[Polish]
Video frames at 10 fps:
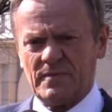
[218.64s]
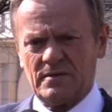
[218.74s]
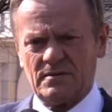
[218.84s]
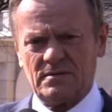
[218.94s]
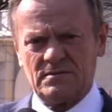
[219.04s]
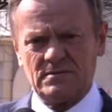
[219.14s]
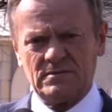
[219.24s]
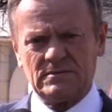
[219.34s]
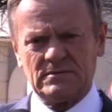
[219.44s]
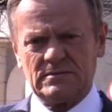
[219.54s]
y,
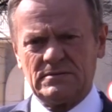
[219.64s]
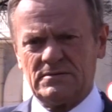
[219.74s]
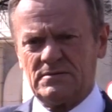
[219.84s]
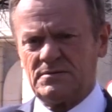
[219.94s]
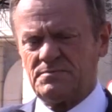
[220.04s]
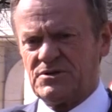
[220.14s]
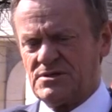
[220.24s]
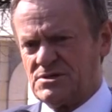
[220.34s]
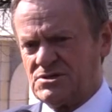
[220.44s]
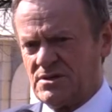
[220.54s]
y,
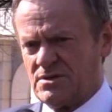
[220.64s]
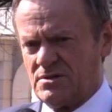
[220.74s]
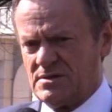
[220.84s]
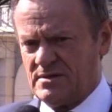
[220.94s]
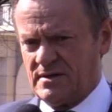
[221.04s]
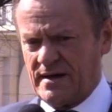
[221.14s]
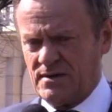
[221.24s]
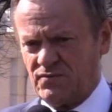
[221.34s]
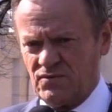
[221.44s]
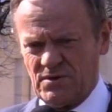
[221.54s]
przenieść się do innych
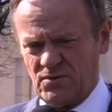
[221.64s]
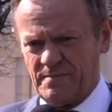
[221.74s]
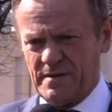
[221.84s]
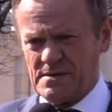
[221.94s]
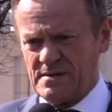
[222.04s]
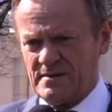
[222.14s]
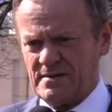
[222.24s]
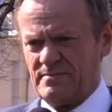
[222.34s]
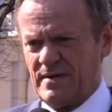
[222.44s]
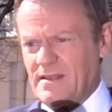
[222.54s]
krajów Unii Europejskiej.
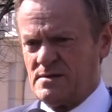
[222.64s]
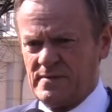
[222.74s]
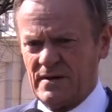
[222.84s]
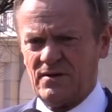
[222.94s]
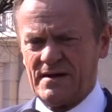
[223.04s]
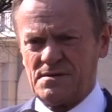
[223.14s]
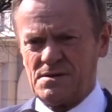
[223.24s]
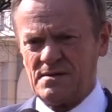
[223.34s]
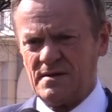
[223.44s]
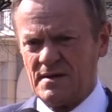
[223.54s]
Ten mechanizm
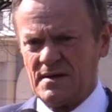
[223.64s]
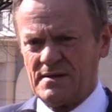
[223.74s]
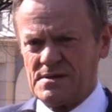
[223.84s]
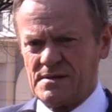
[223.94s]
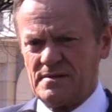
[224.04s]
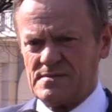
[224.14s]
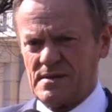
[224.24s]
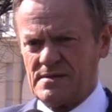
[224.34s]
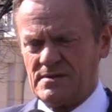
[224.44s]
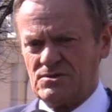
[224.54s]
relokacji jest jednym z
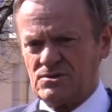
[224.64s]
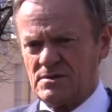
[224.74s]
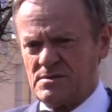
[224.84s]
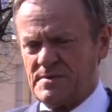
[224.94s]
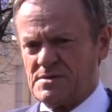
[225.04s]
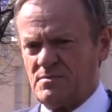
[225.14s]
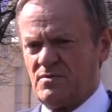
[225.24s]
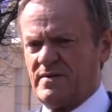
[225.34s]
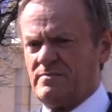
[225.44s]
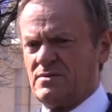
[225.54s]
zasadniczych
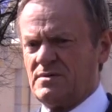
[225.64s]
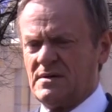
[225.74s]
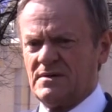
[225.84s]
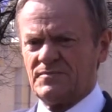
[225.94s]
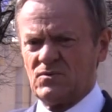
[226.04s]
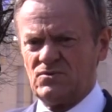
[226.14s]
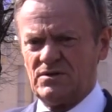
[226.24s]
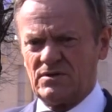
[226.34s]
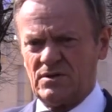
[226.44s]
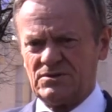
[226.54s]
sposobów, aby
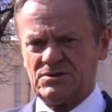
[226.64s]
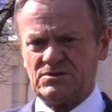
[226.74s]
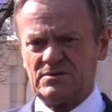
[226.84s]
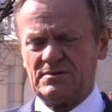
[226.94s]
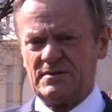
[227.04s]
uniknąć